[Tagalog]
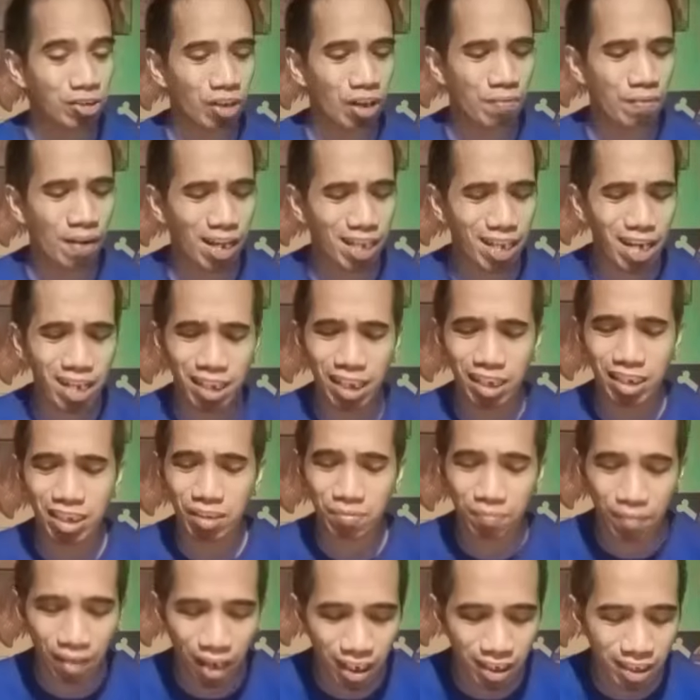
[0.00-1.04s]
1200
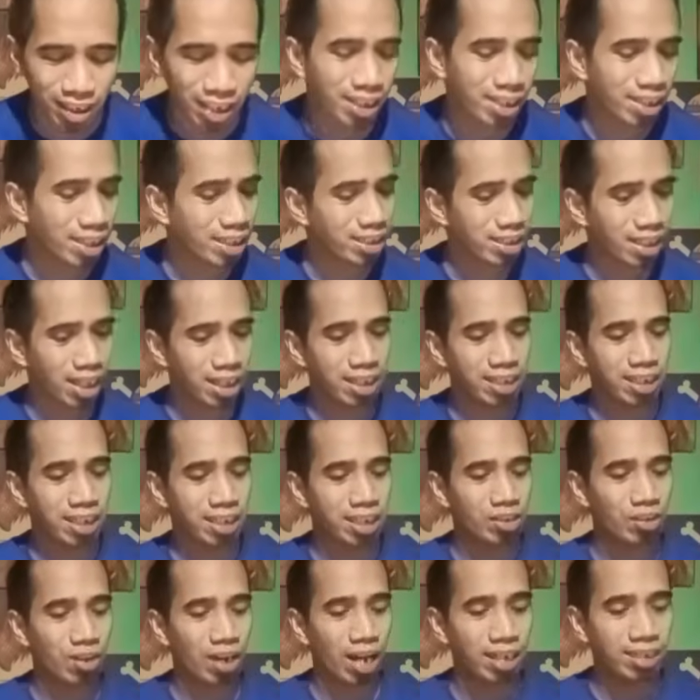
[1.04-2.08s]
hindi maganda yung naging salida
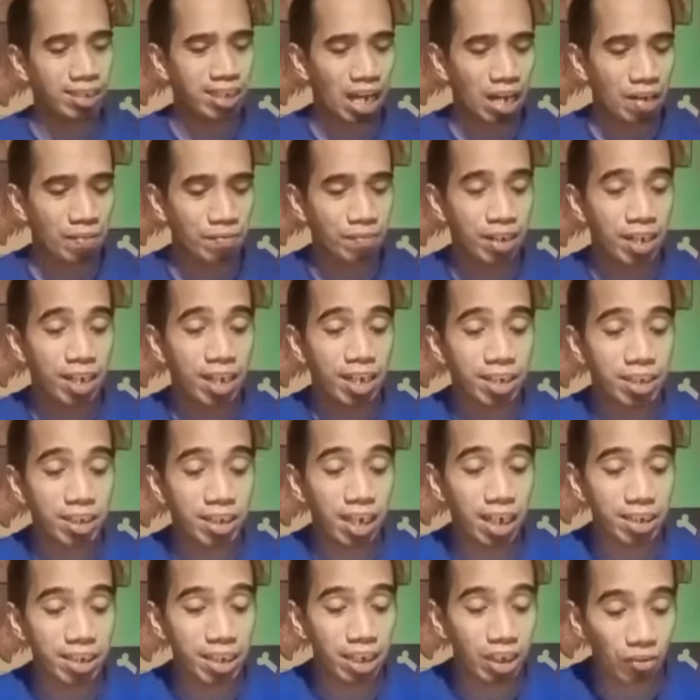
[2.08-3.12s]
nito last time
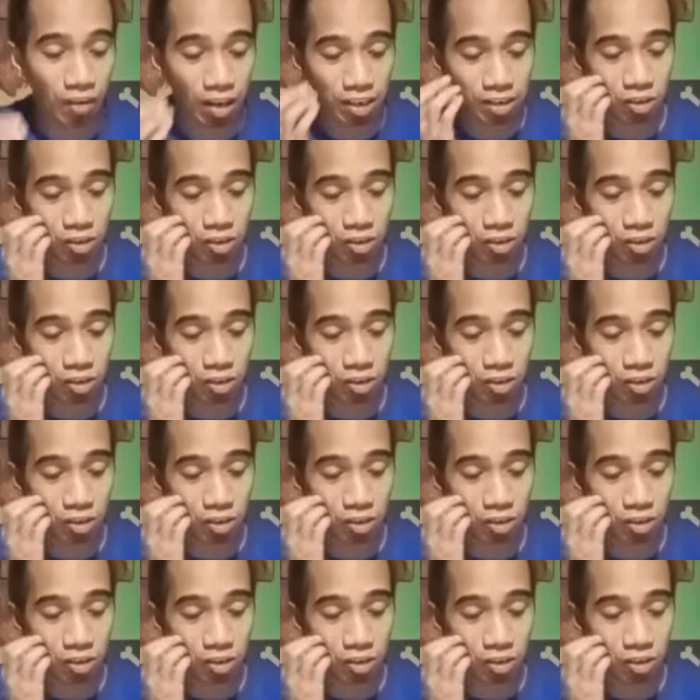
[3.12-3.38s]
7-4